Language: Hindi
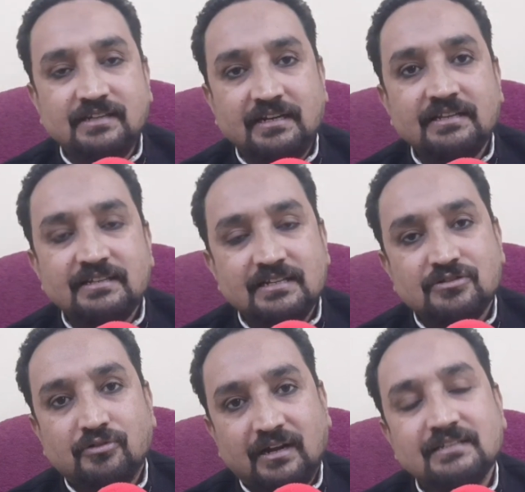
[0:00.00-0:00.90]
यानी ये
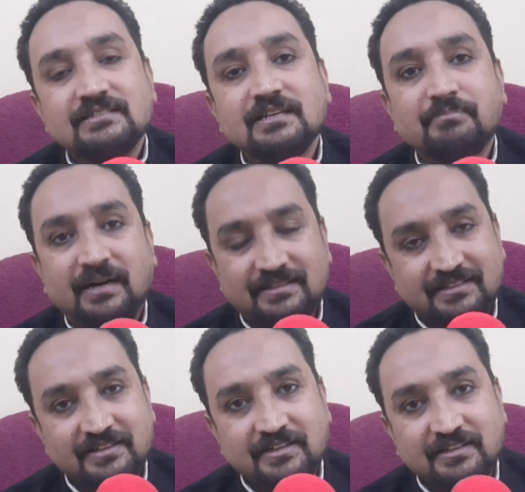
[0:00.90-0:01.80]
स्वराज की
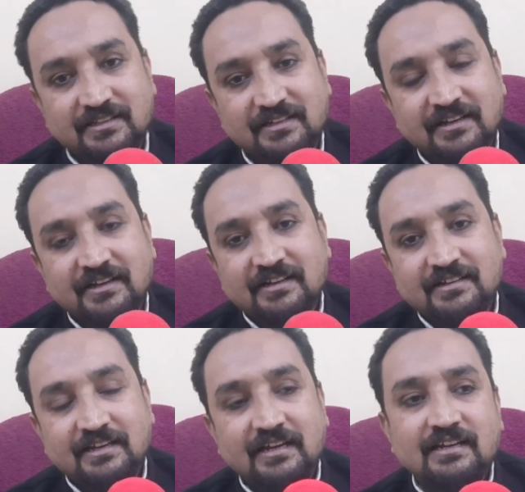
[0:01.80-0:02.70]
बात की गई थी
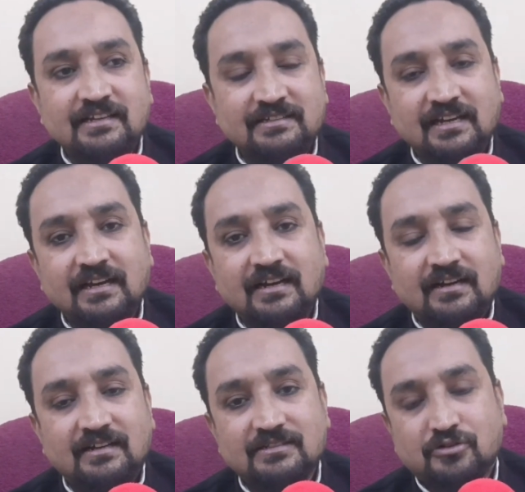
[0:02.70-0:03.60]
ये
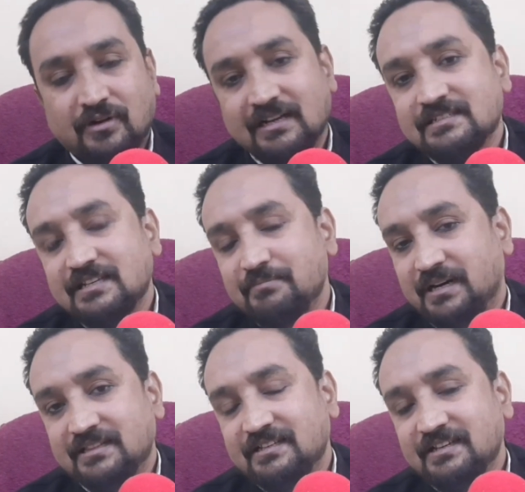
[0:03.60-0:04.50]
ये स्वराज की
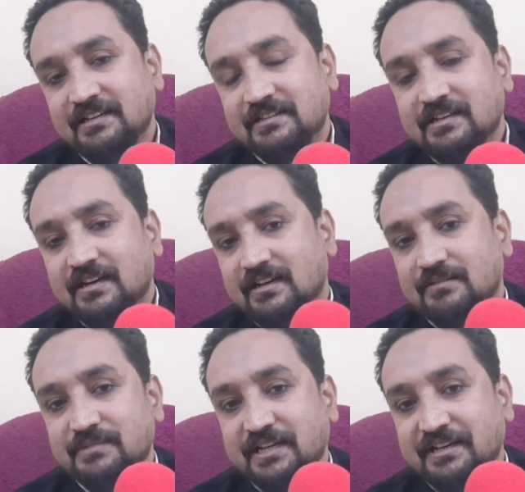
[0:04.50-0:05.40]
बात की गई थी अगर
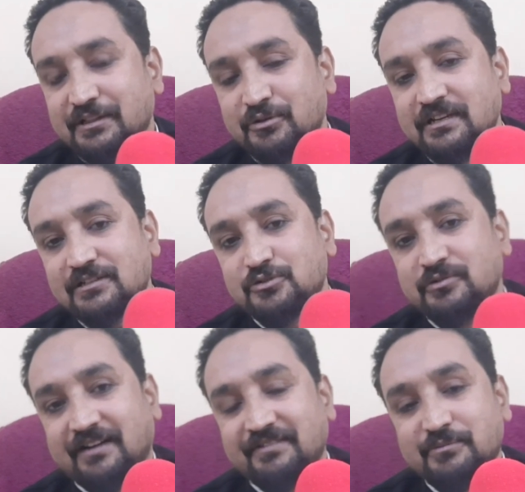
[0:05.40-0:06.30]
हम देखें तो ये एक
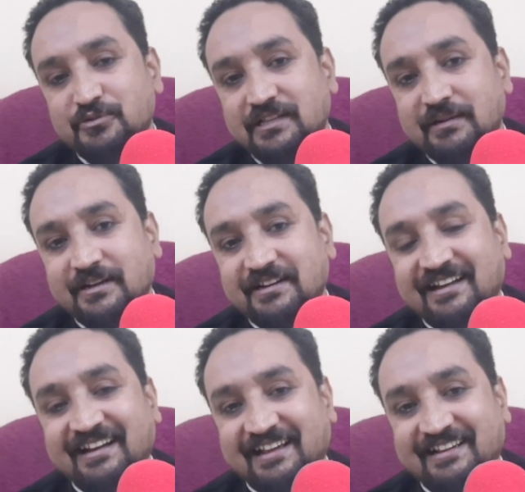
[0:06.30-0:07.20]
चुनावी मुद्दे
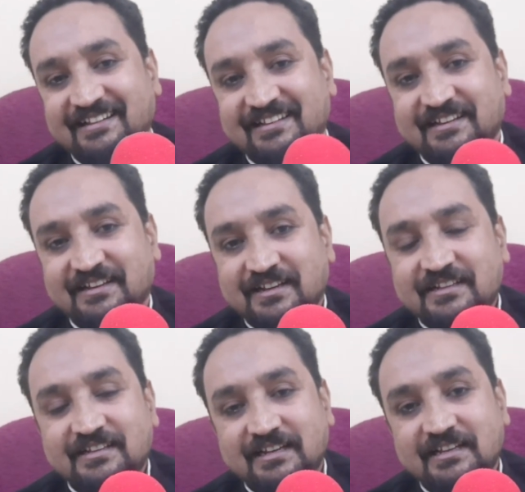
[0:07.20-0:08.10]
बनकर रह गए
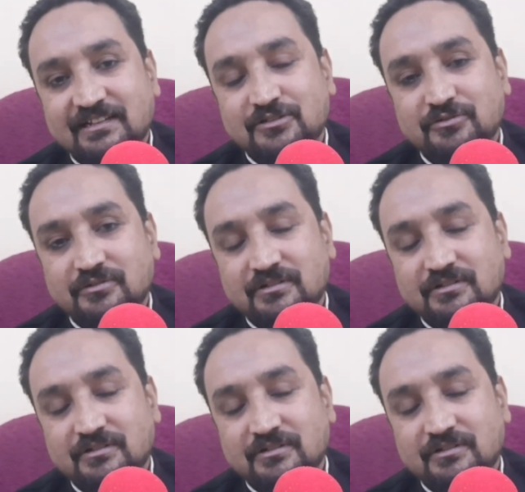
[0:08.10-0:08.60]
हैं यानी एक